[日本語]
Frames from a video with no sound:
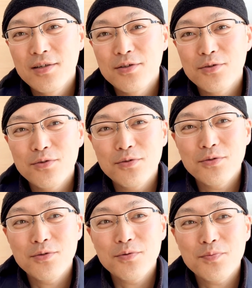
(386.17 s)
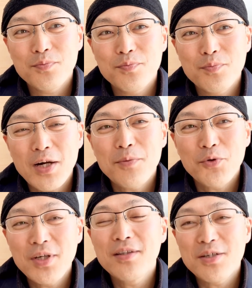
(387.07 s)
する場合
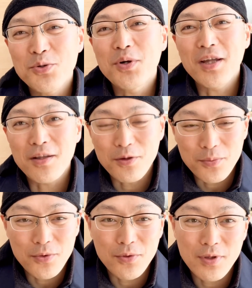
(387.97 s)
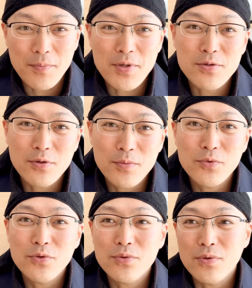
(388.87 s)
もいいんでしょうけれども、やっぱりそれ
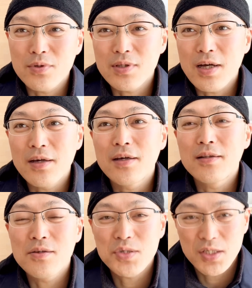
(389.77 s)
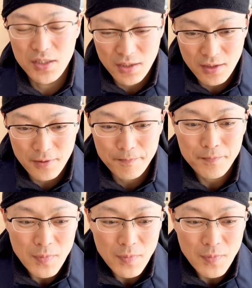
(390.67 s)
もちょっと大変ですし、